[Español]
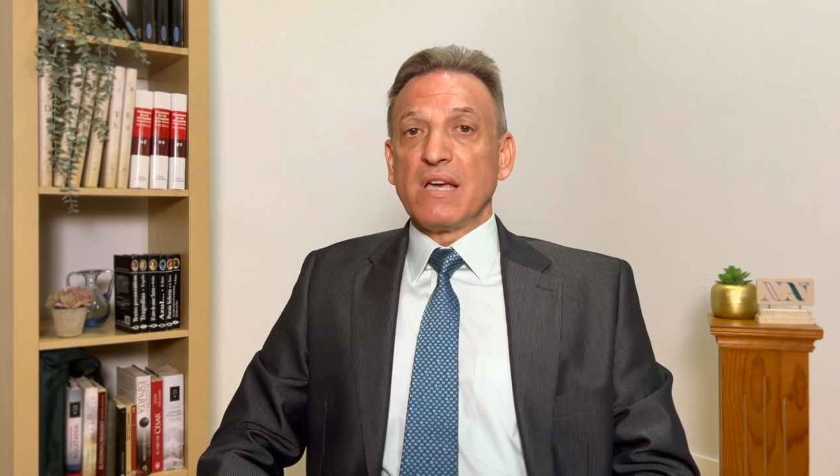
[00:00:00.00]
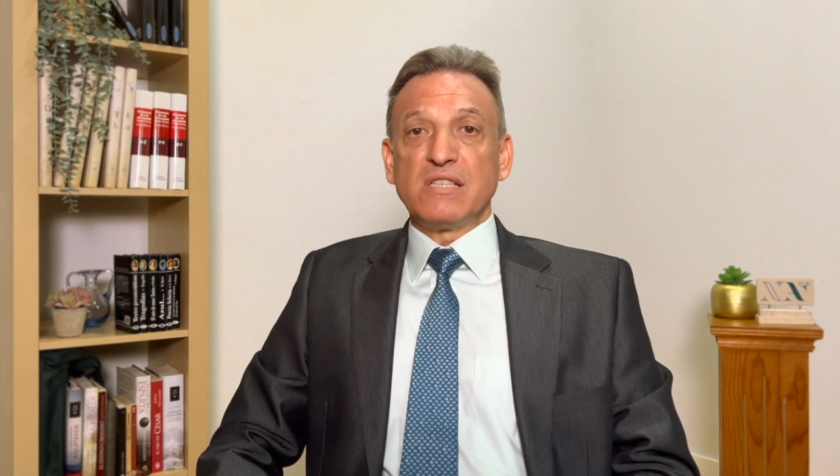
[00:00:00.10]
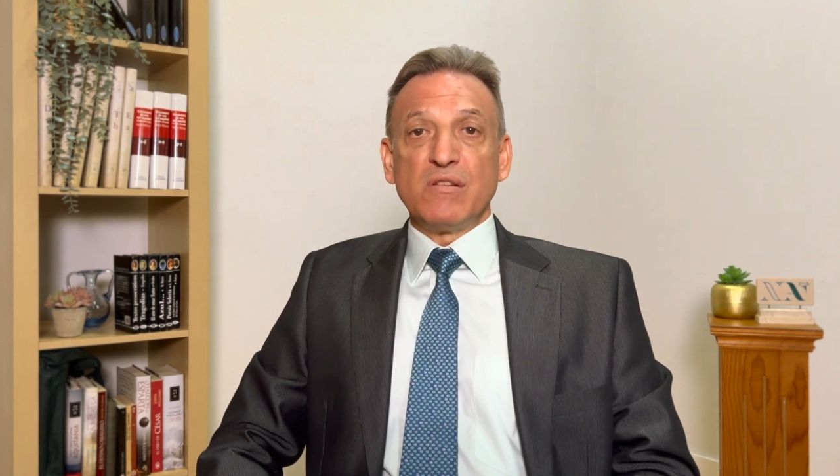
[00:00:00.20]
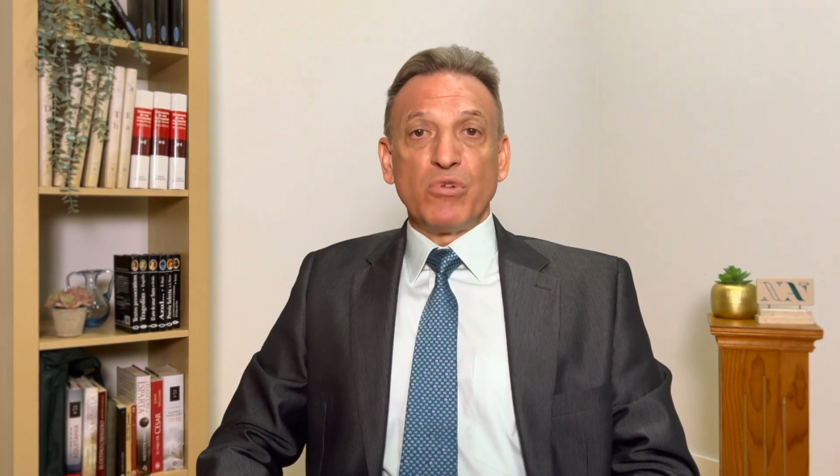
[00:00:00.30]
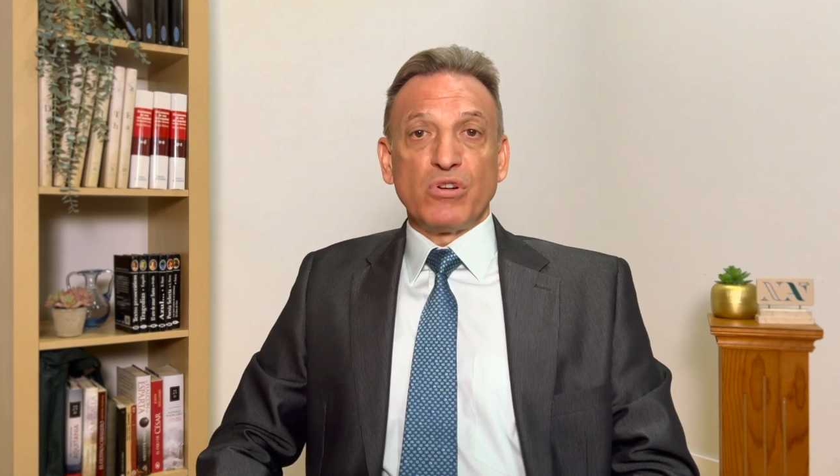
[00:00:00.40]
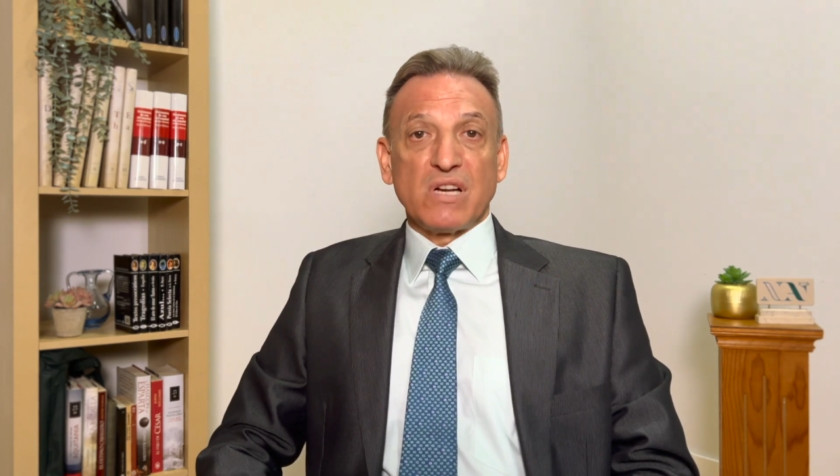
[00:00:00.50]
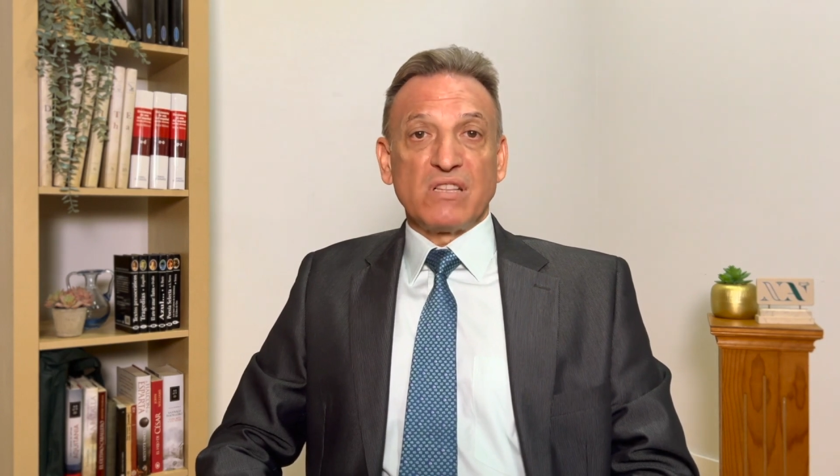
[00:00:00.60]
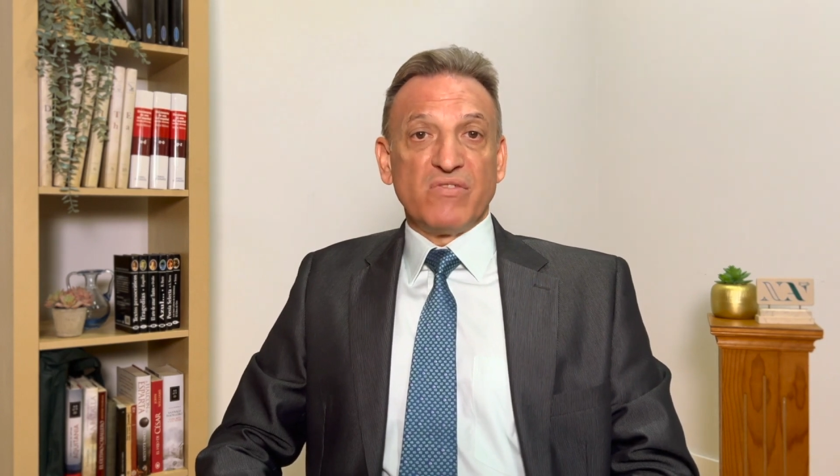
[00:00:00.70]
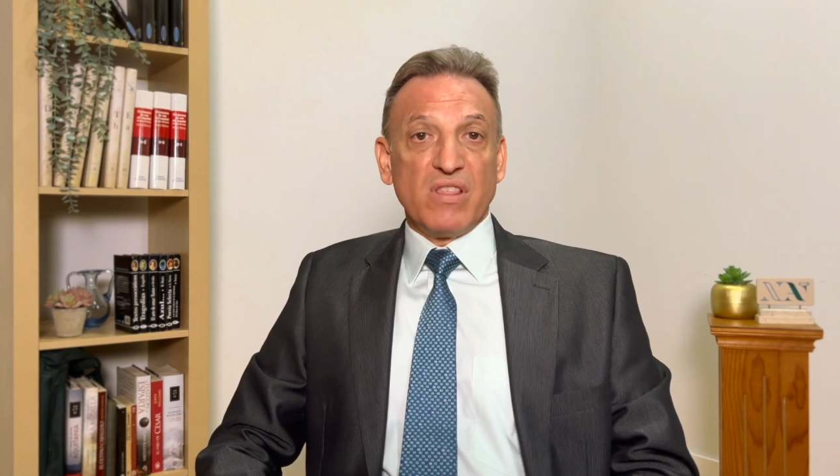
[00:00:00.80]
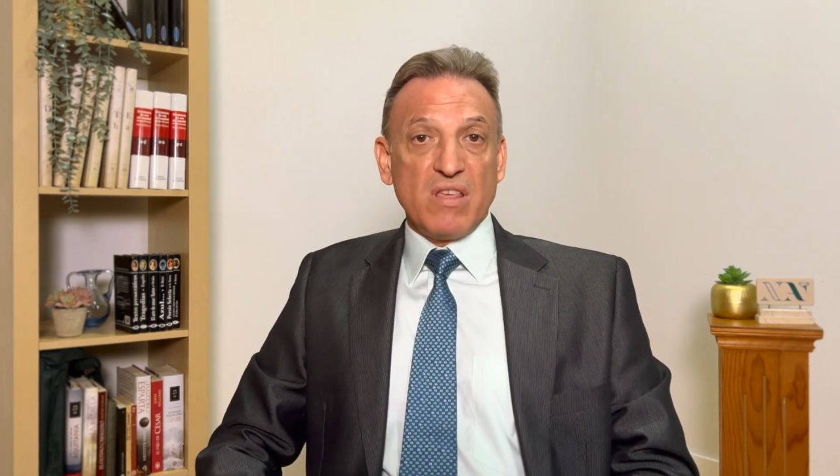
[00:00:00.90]
hay símbolos
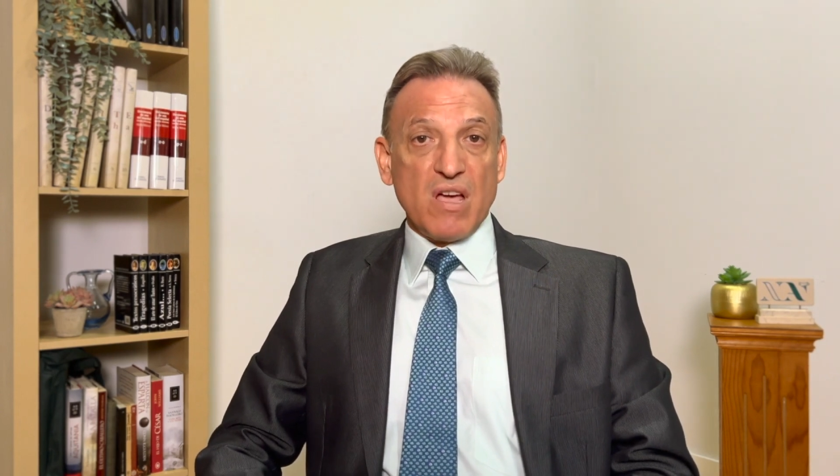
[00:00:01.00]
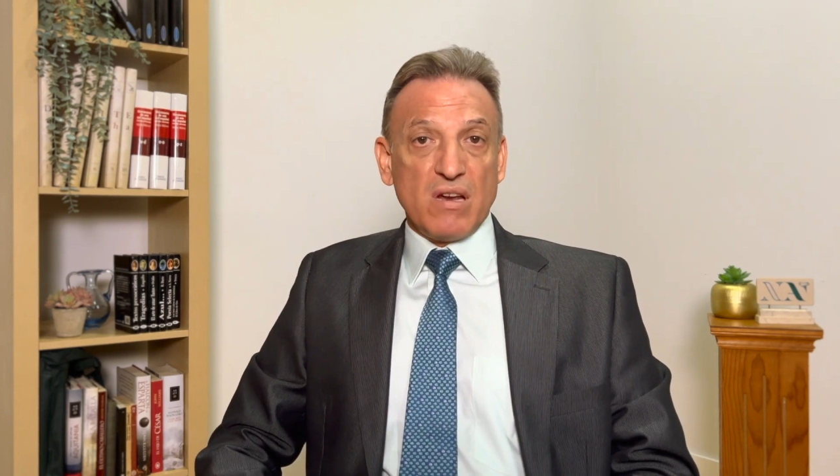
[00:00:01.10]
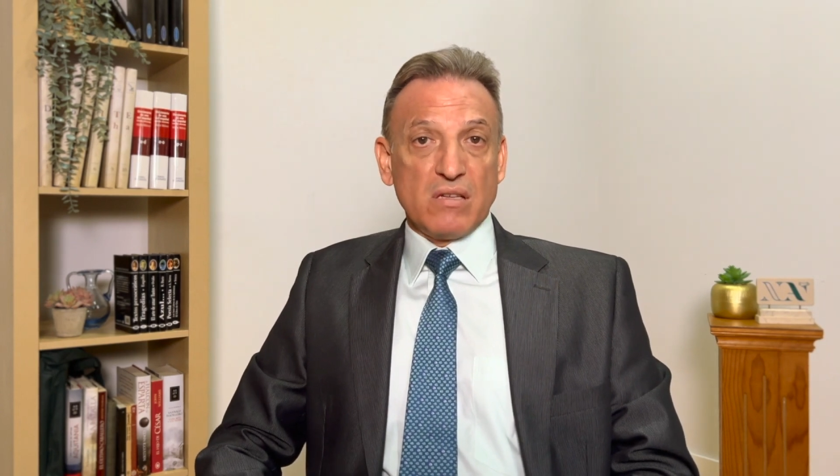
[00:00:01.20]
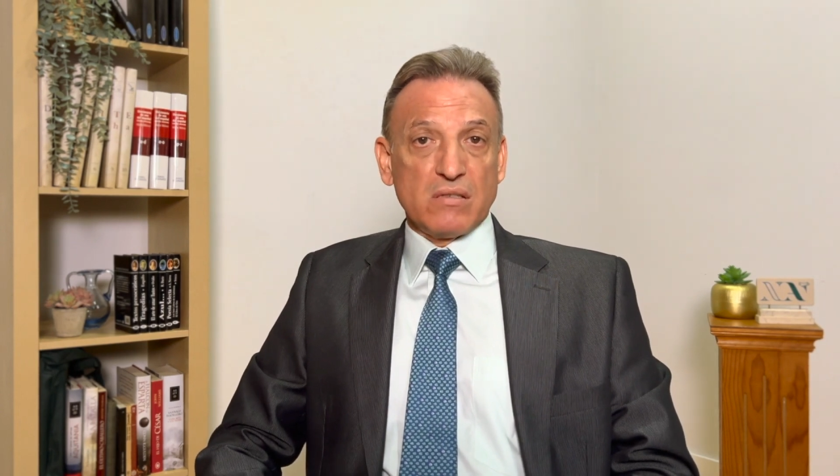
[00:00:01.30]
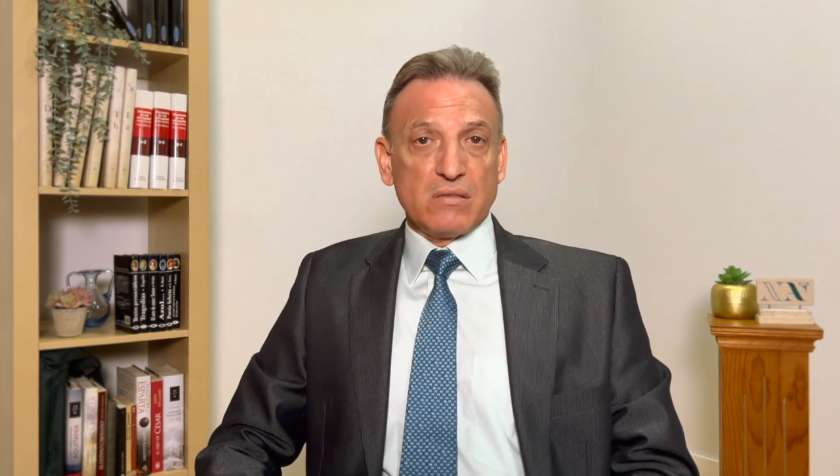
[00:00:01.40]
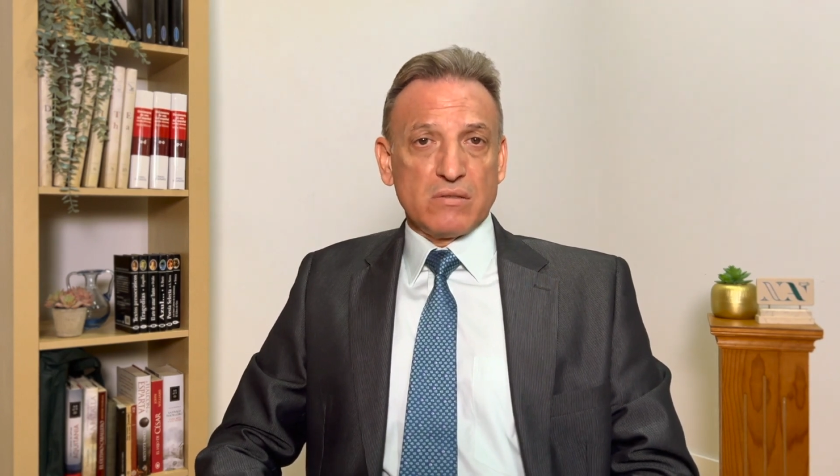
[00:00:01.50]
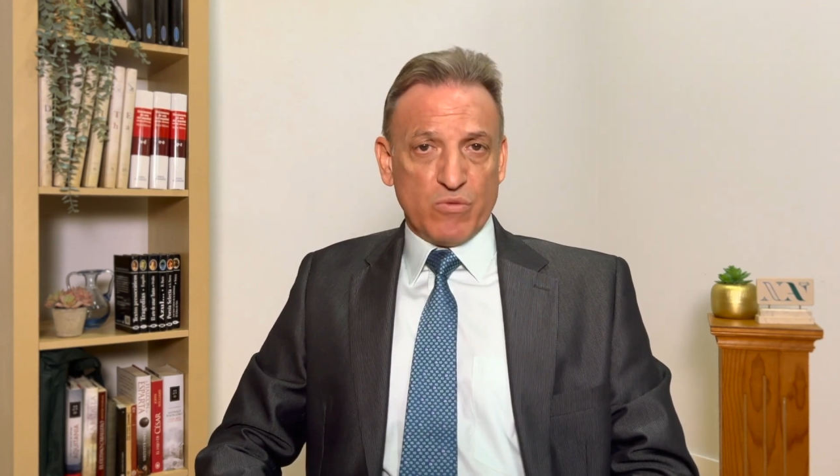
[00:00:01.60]
artificiales,